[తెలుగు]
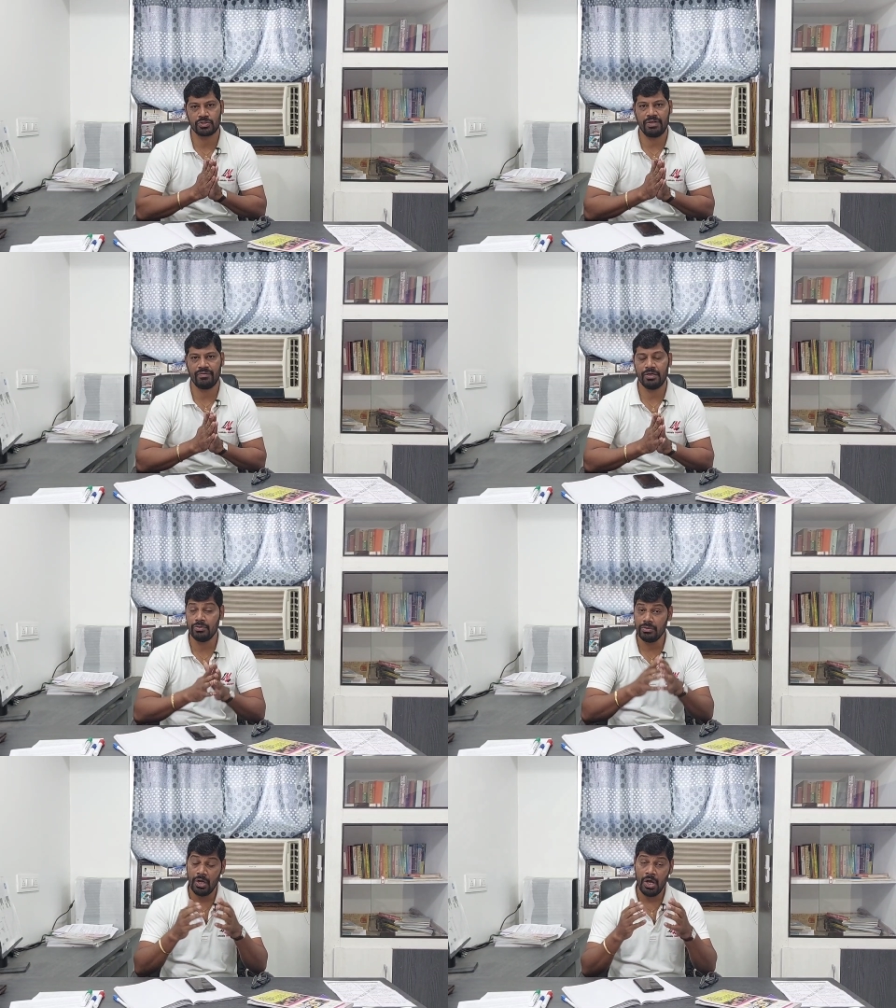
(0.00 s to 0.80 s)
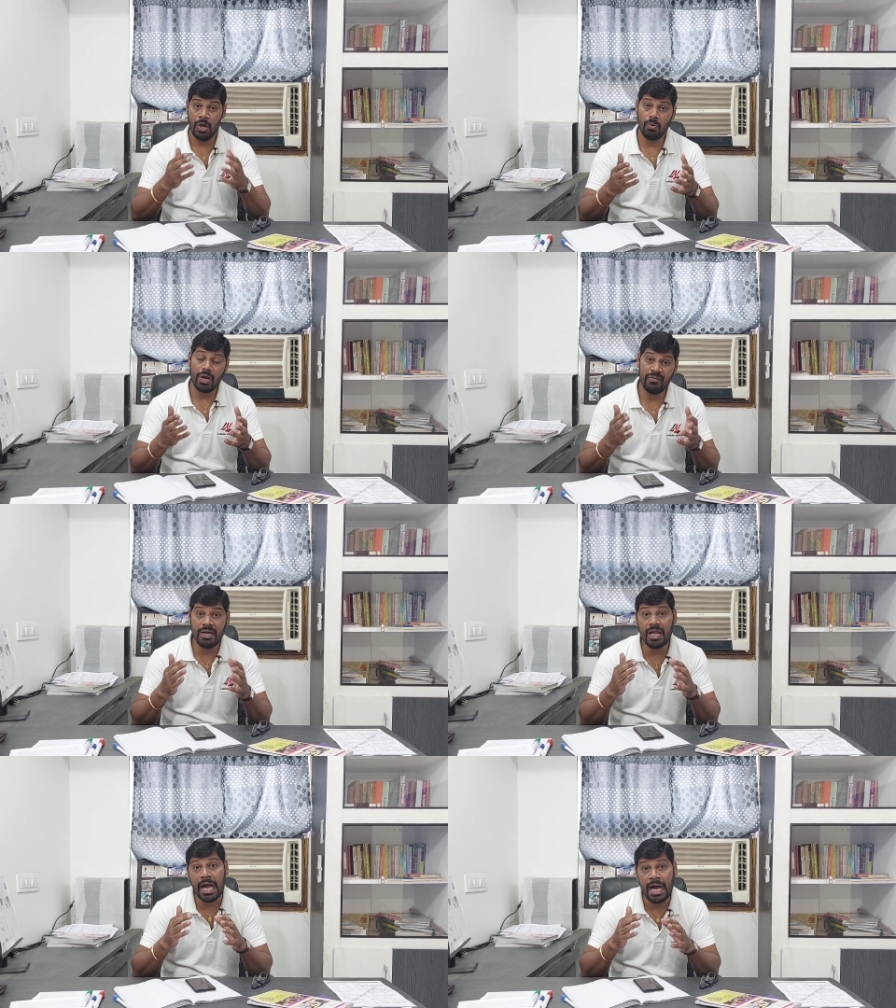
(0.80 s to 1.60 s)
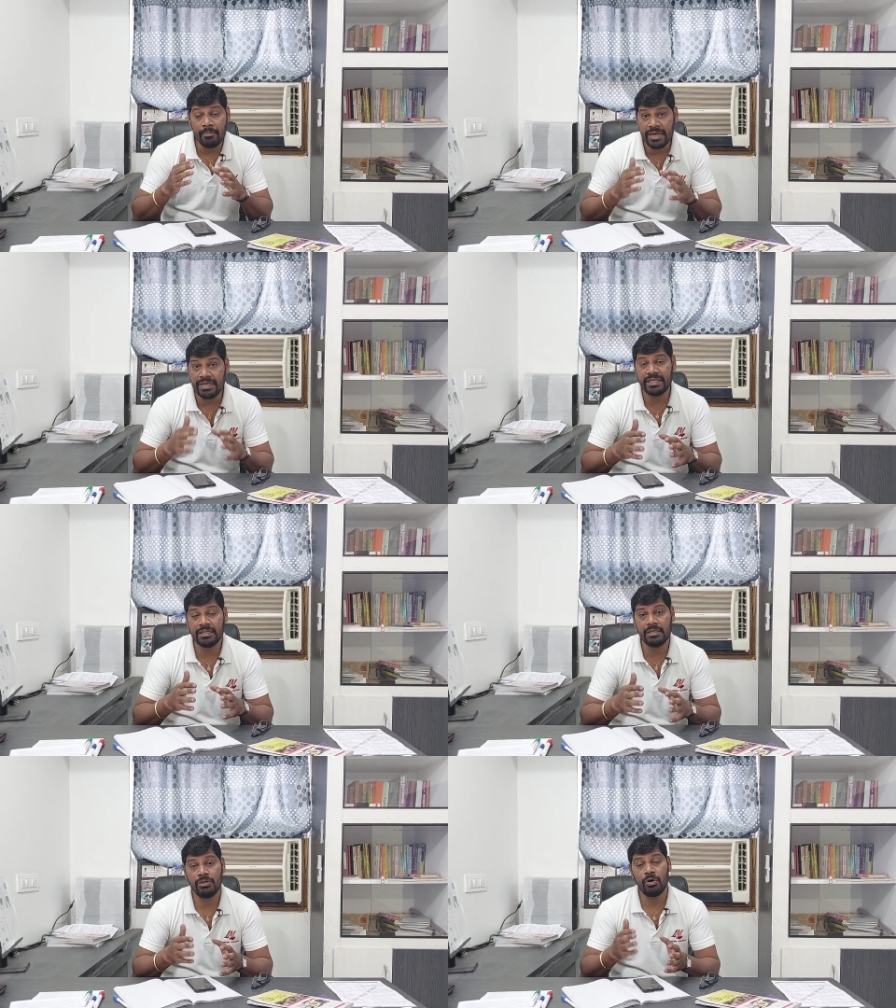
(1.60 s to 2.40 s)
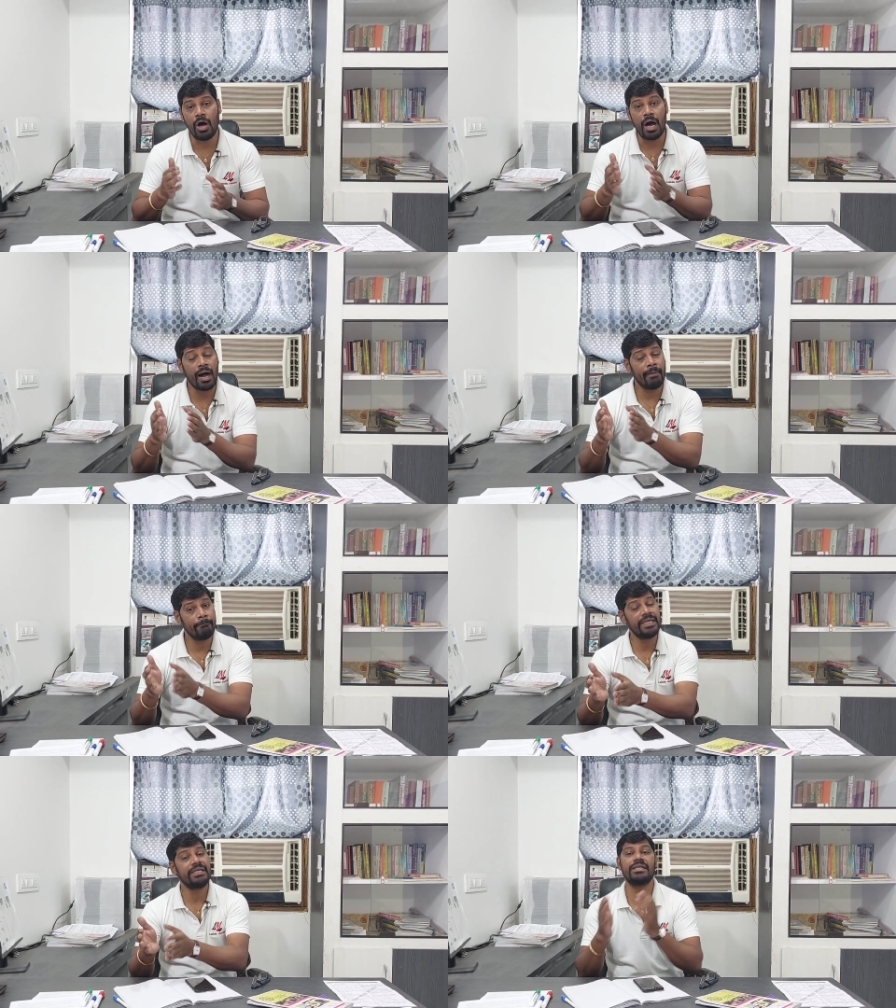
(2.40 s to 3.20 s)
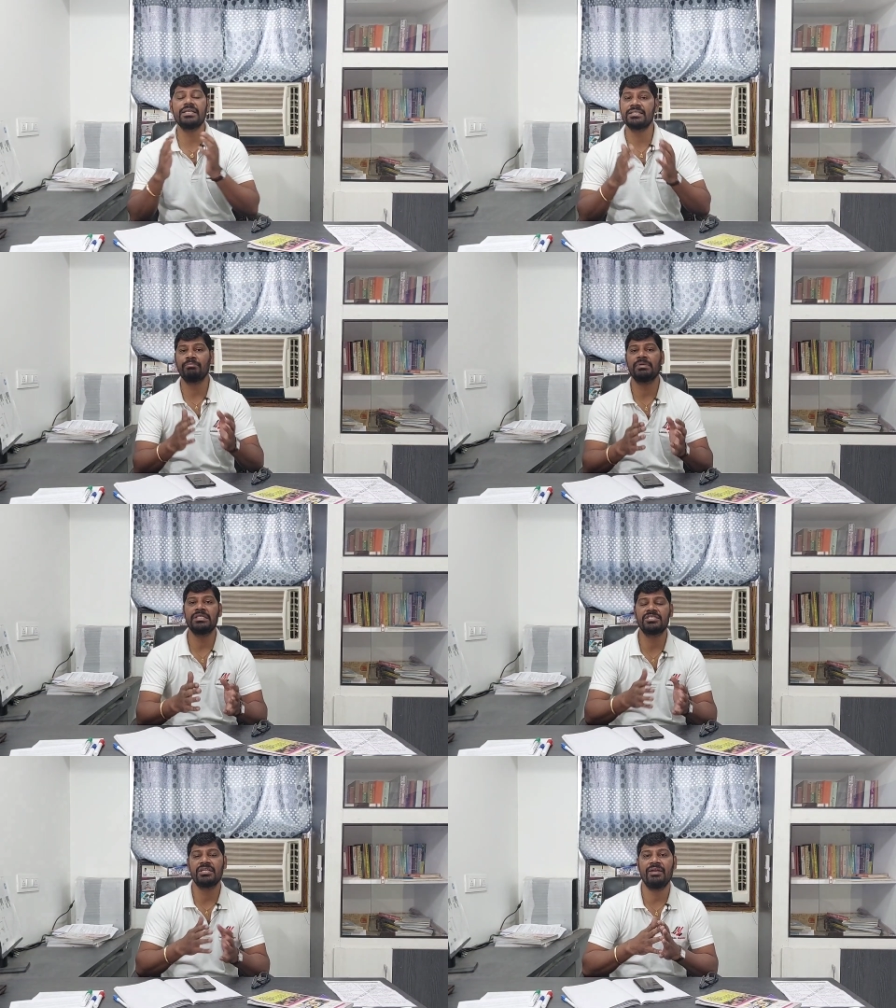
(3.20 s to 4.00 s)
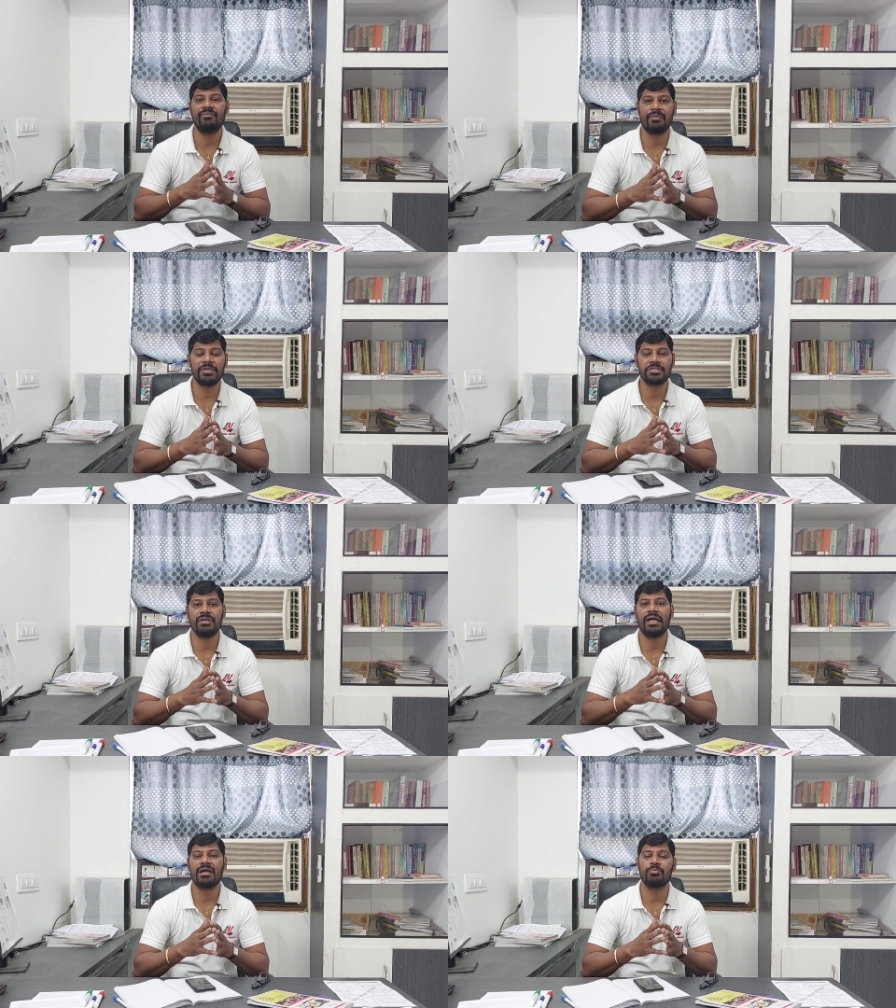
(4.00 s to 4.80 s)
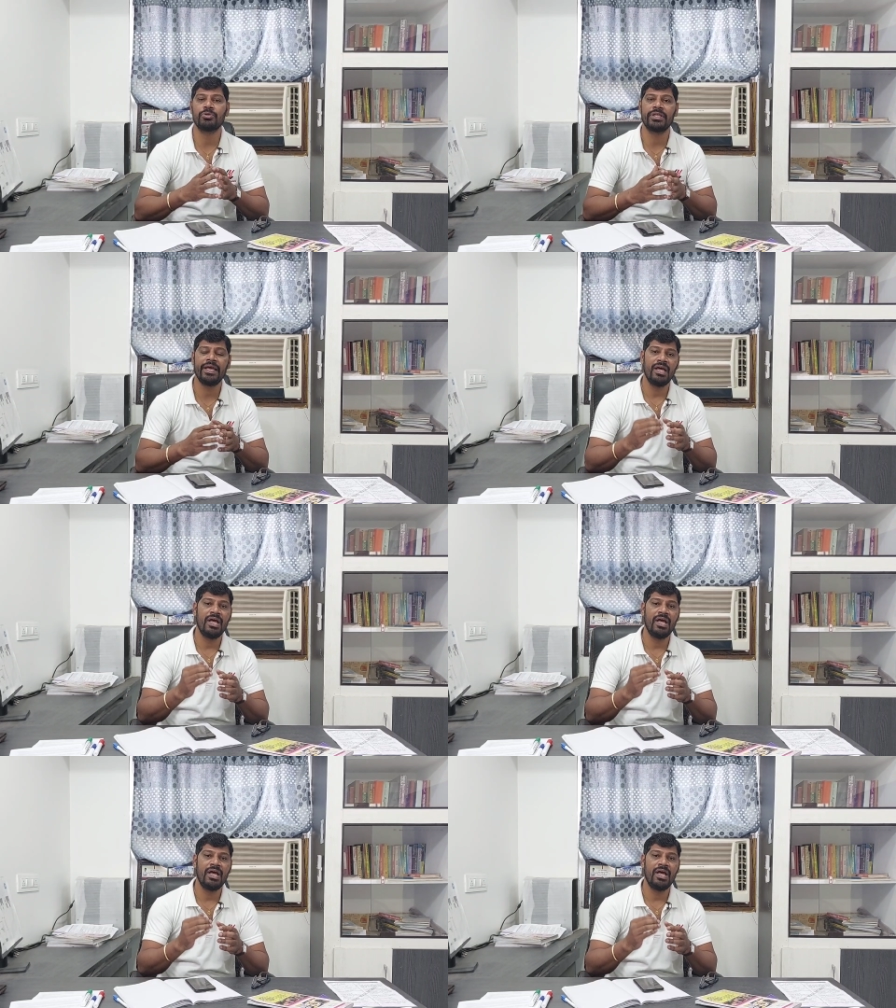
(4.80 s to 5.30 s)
చేసుకునేవాళ్ళు ఒకవేళ ఆ మెటీరియల్లో ఆ బిట్కి సంబంధించిన ఇన్ఫర్మేషన్ లేకపోతే